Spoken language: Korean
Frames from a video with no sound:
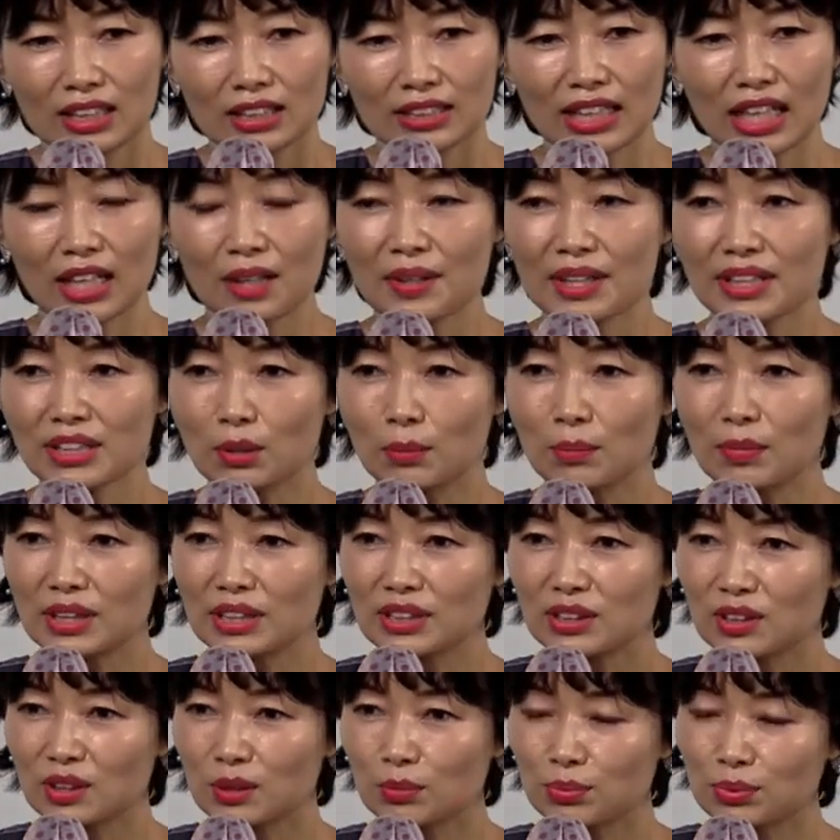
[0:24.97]
사회
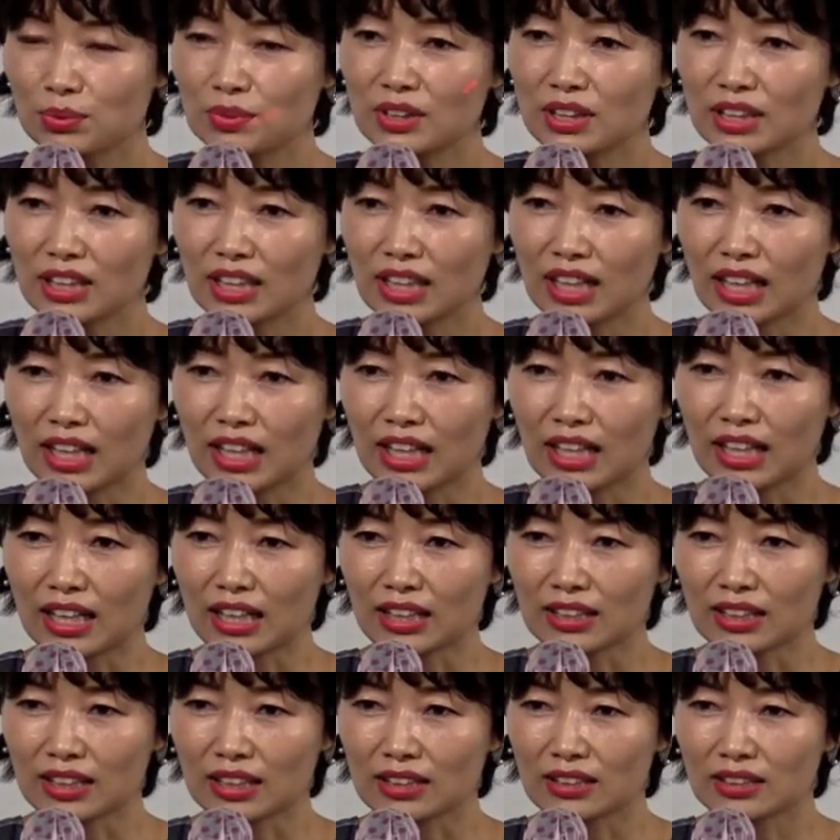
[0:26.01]
전반적인
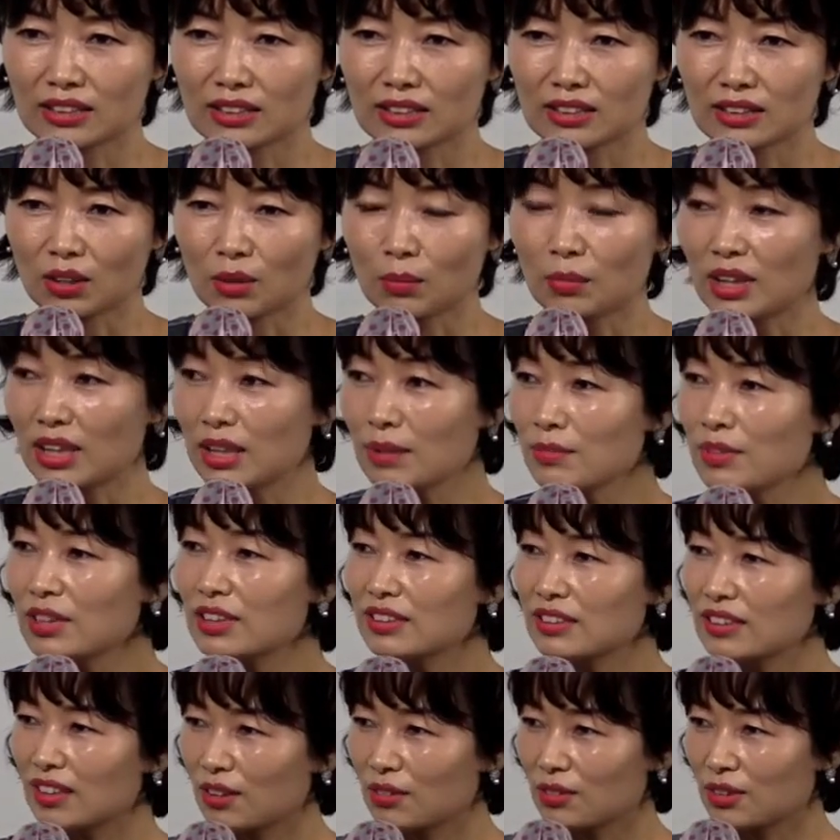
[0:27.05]
분위기가 이렇게 정말
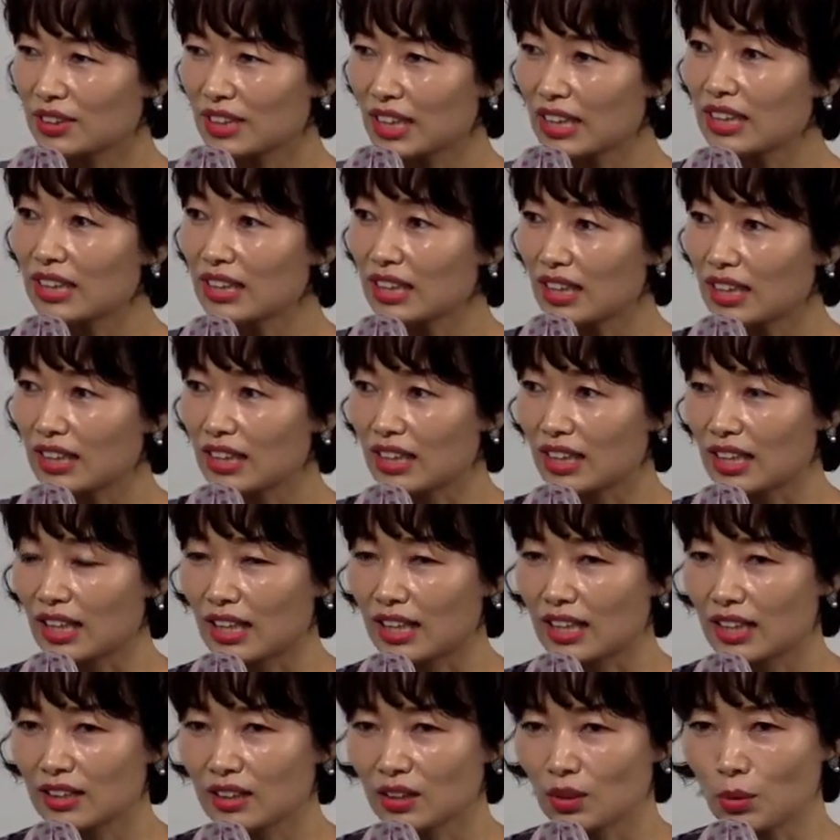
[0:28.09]
힘들더라고요.
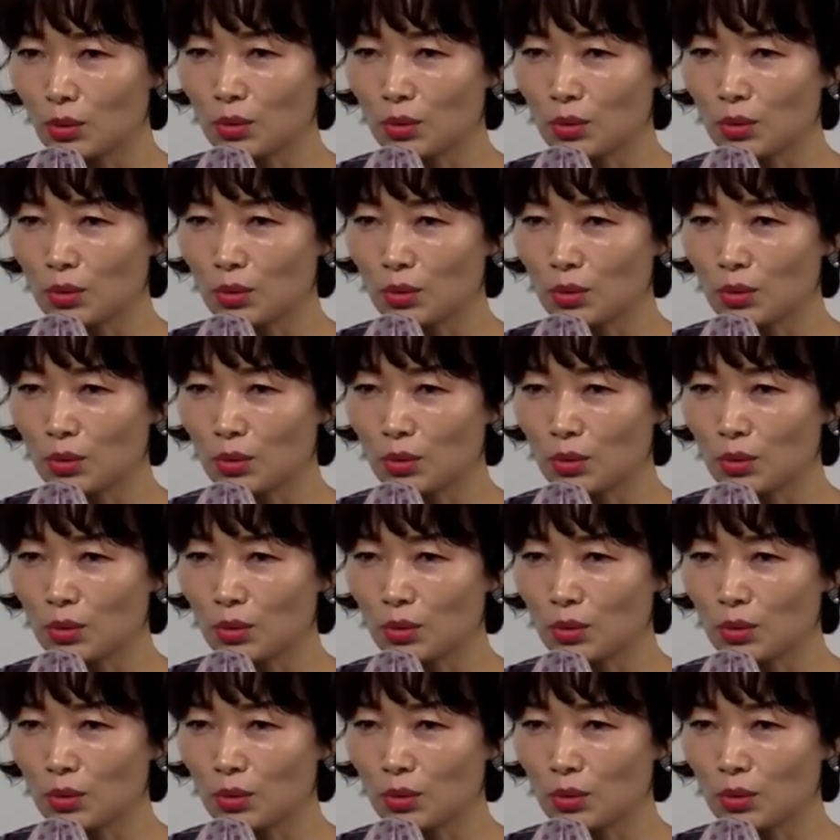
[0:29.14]
살아가기가.